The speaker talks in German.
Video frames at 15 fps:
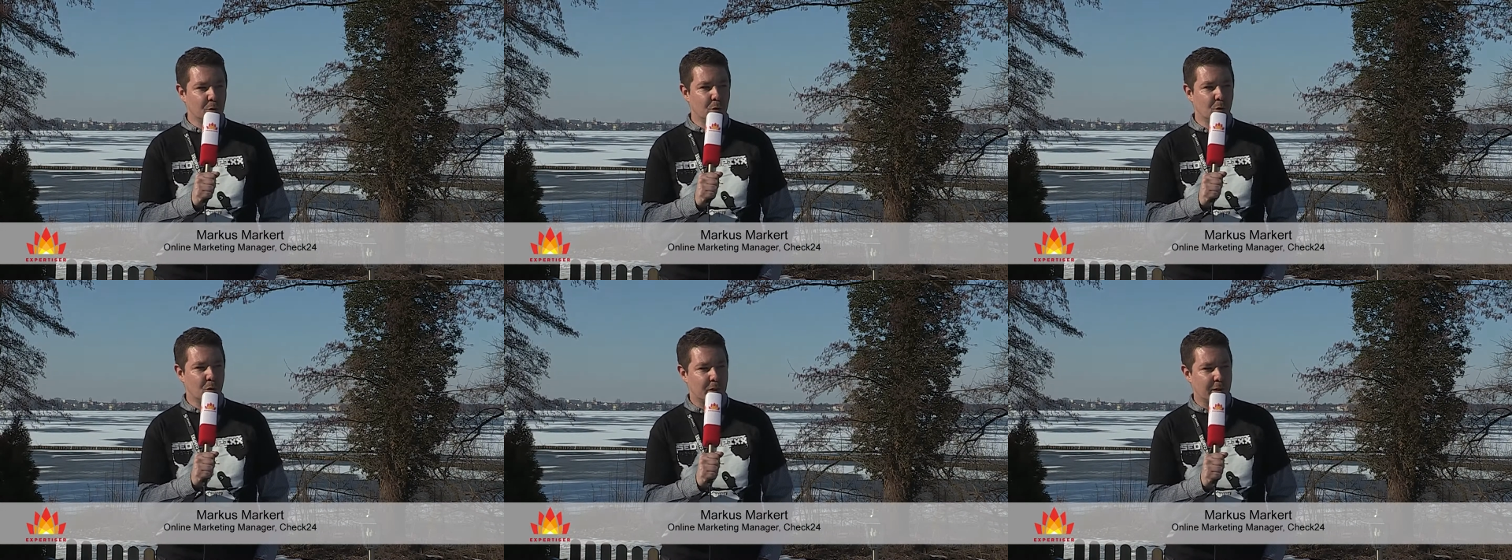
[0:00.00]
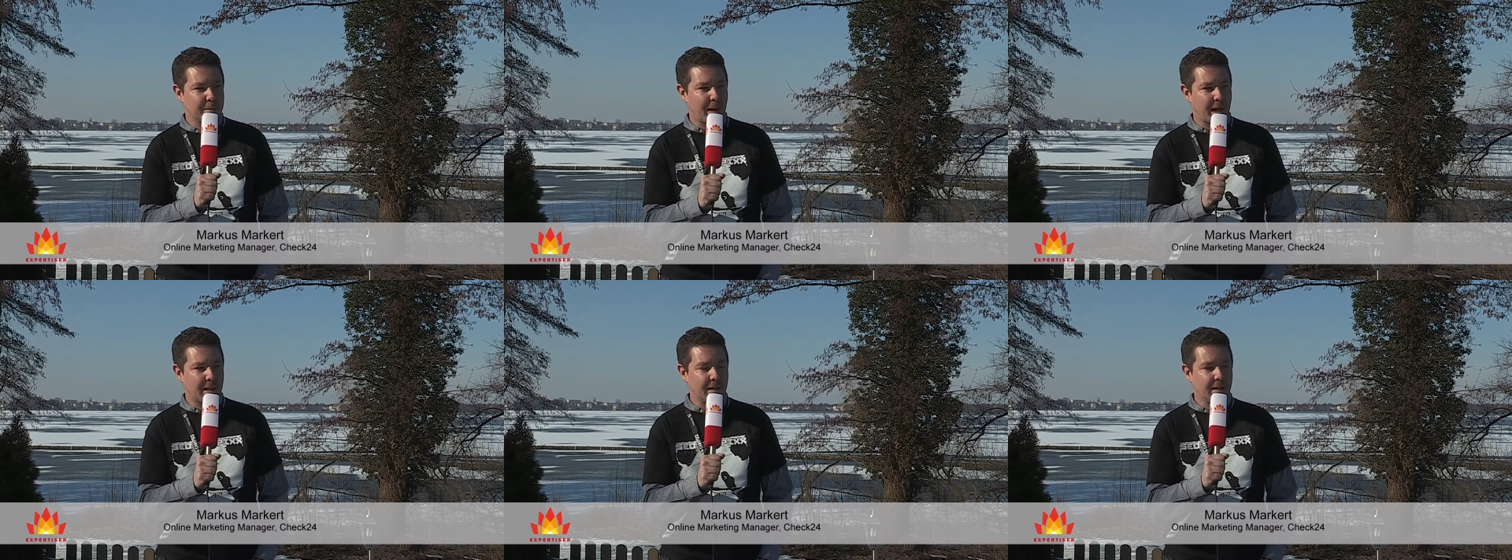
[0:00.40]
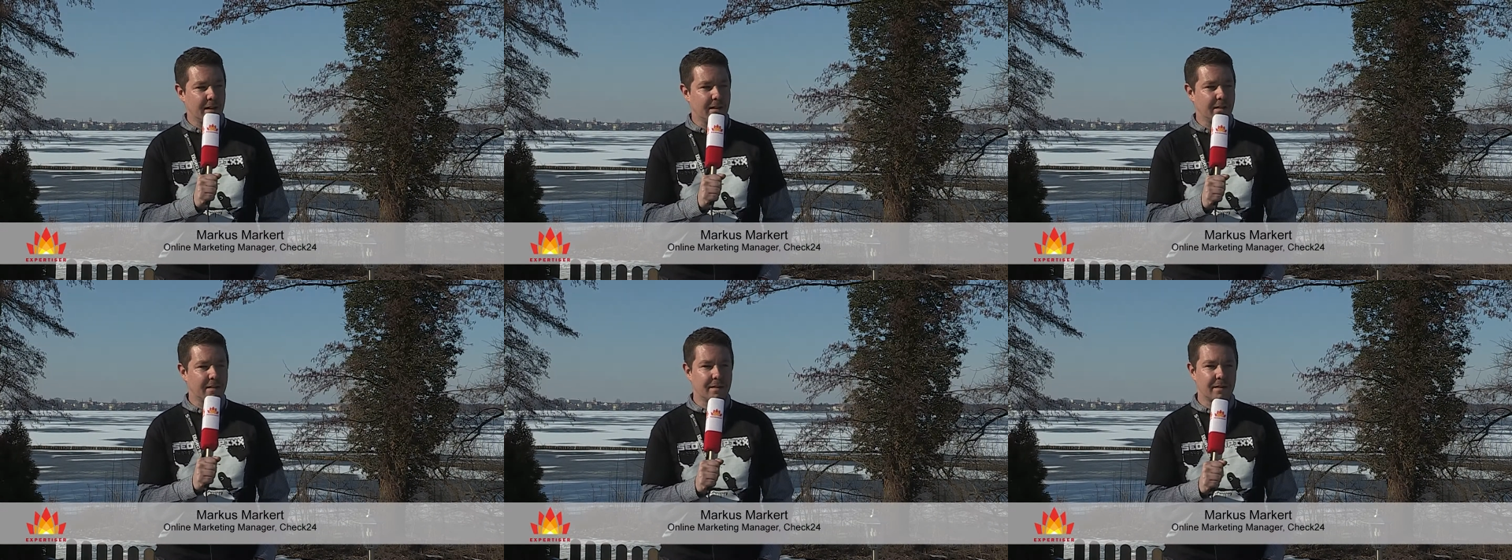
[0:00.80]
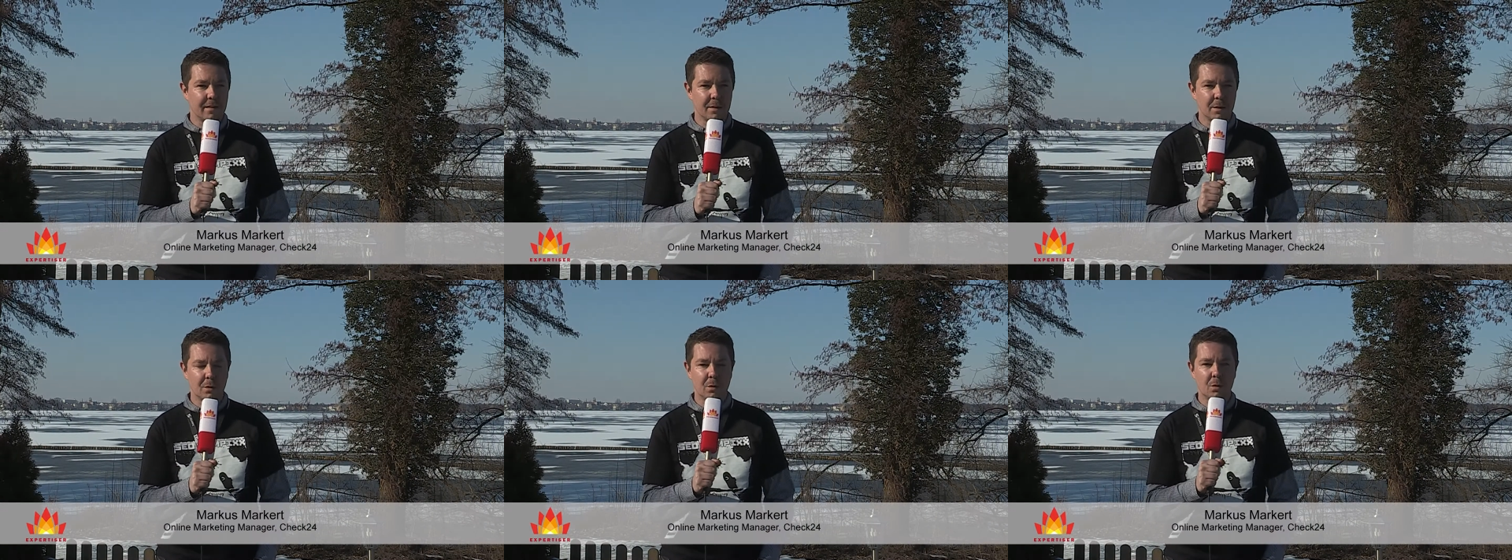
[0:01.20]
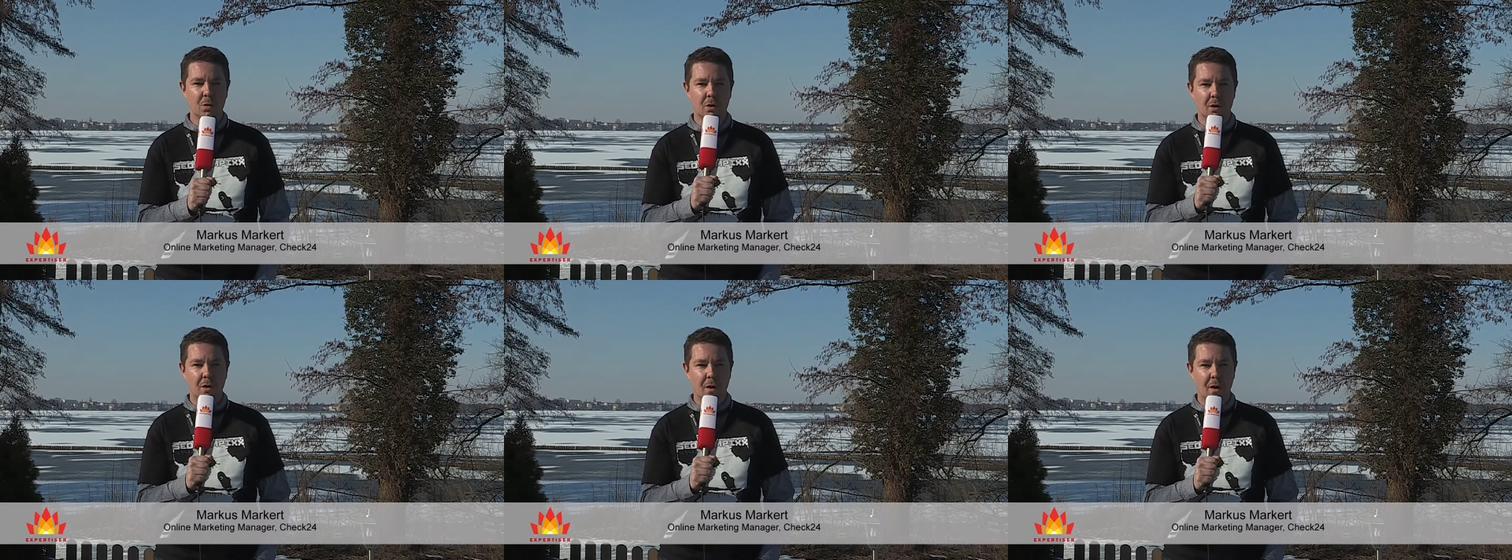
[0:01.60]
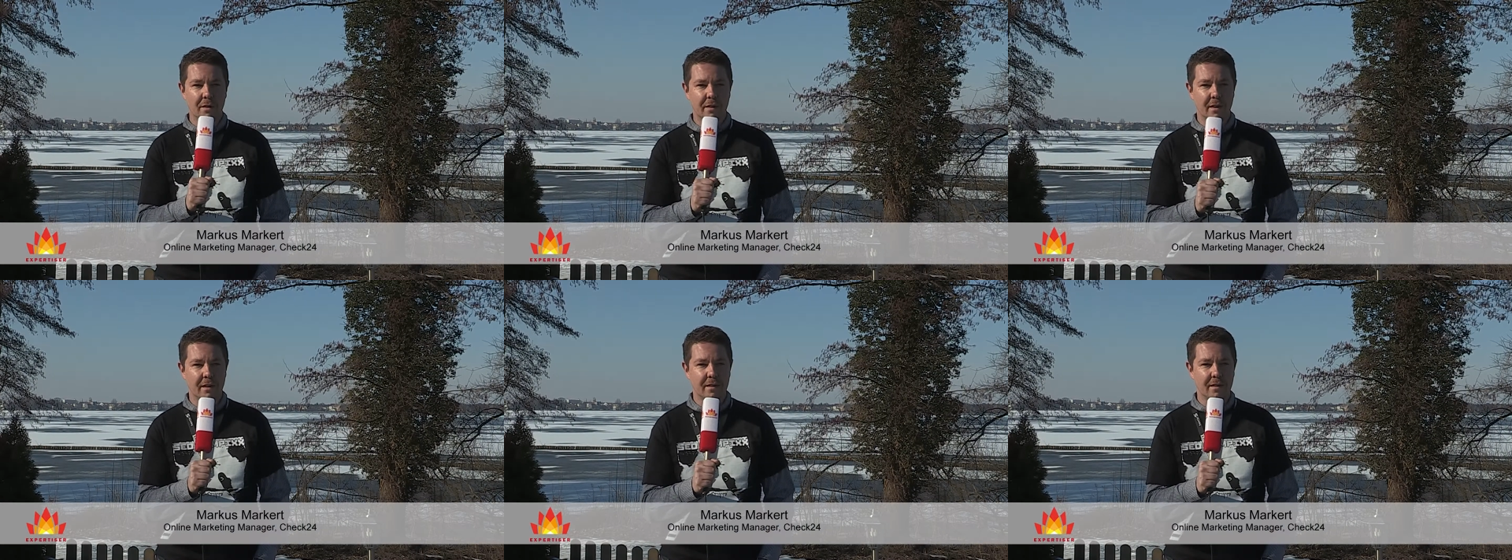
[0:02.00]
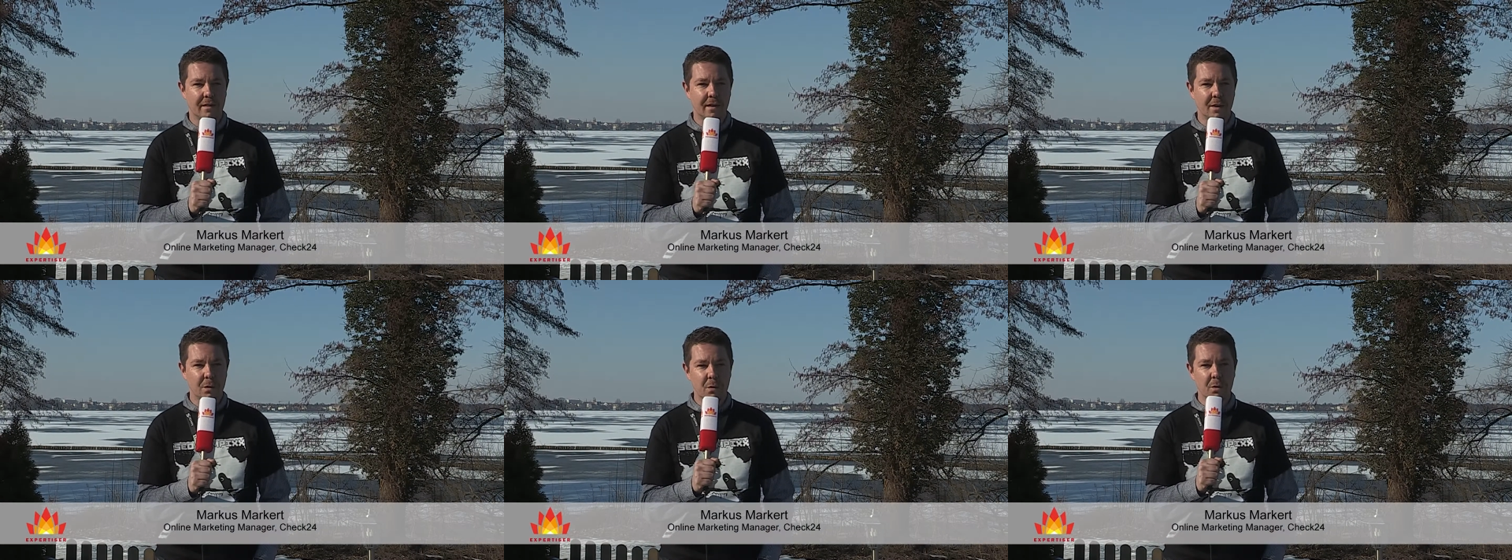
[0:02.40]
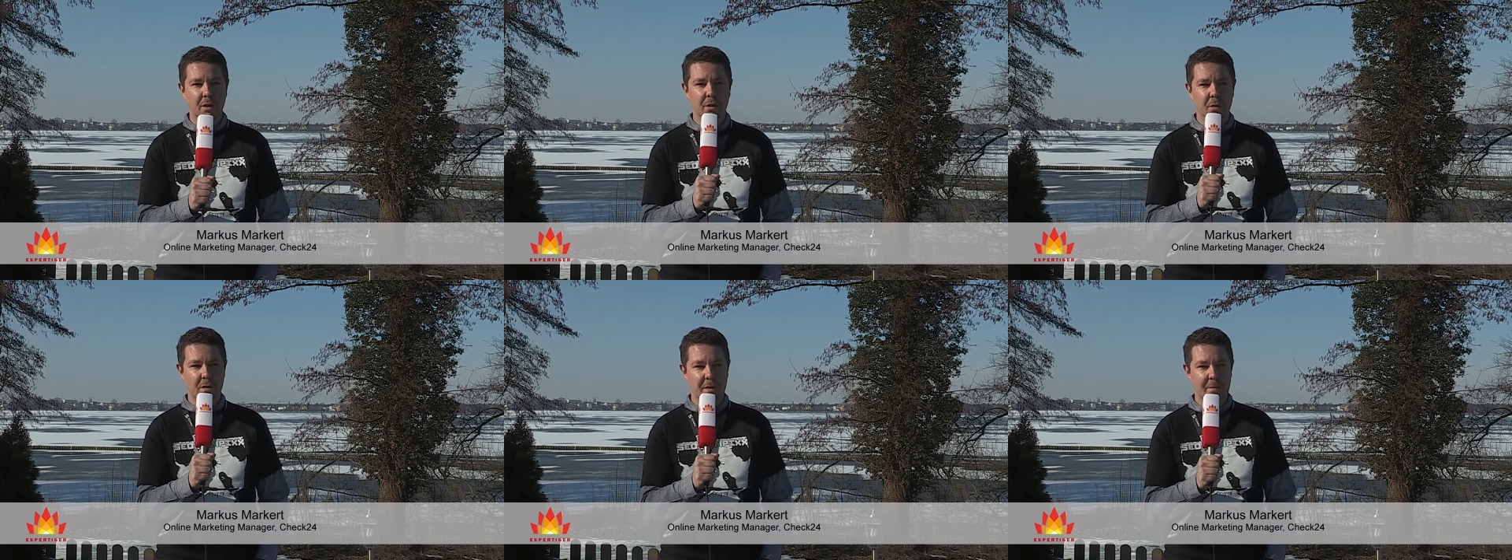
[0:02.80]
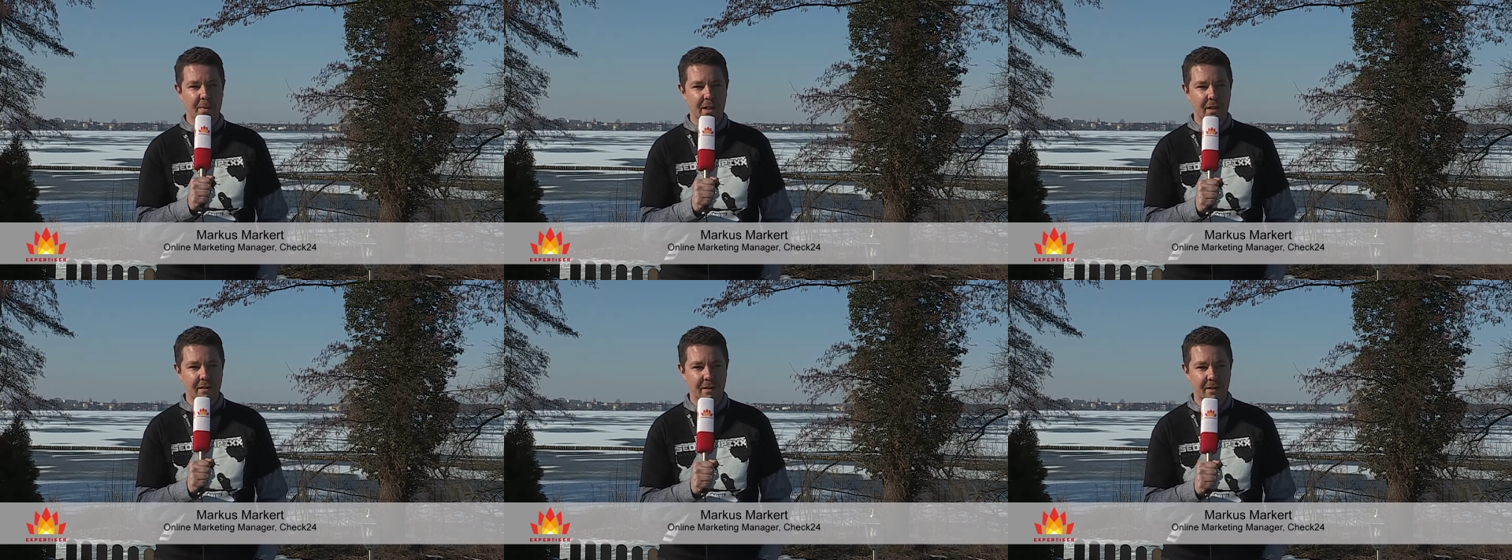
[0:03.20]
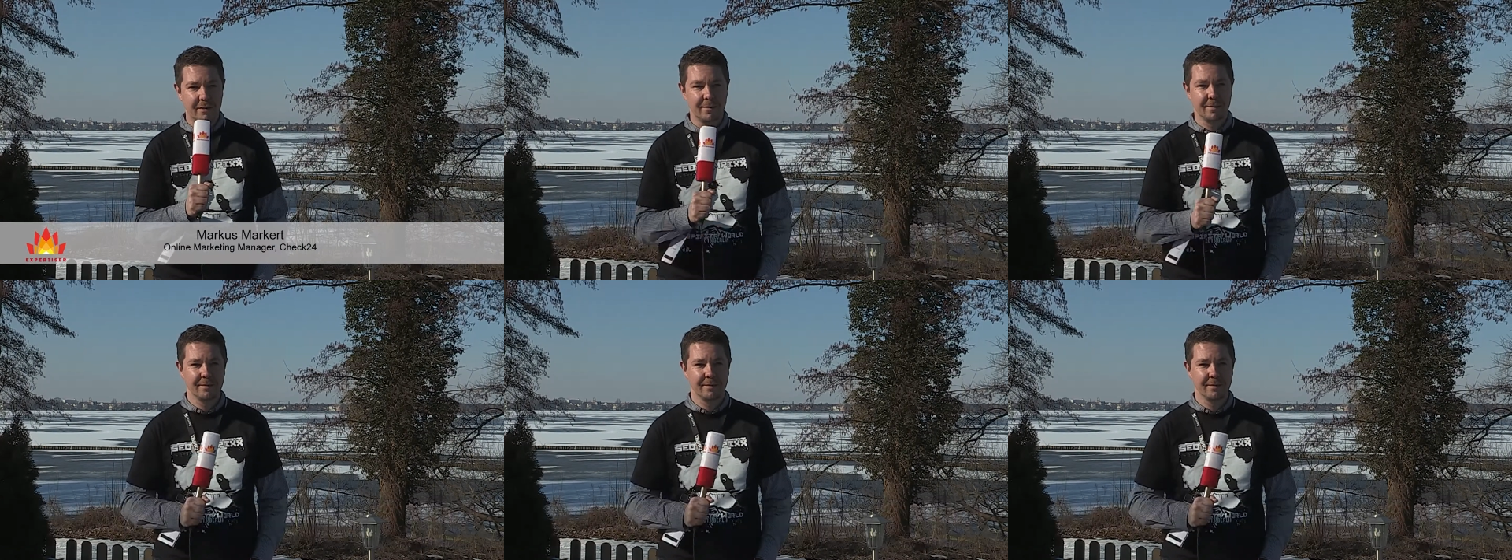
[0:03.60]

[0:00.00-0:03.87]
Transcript: gute Backlinks, guter Content, gute Usability.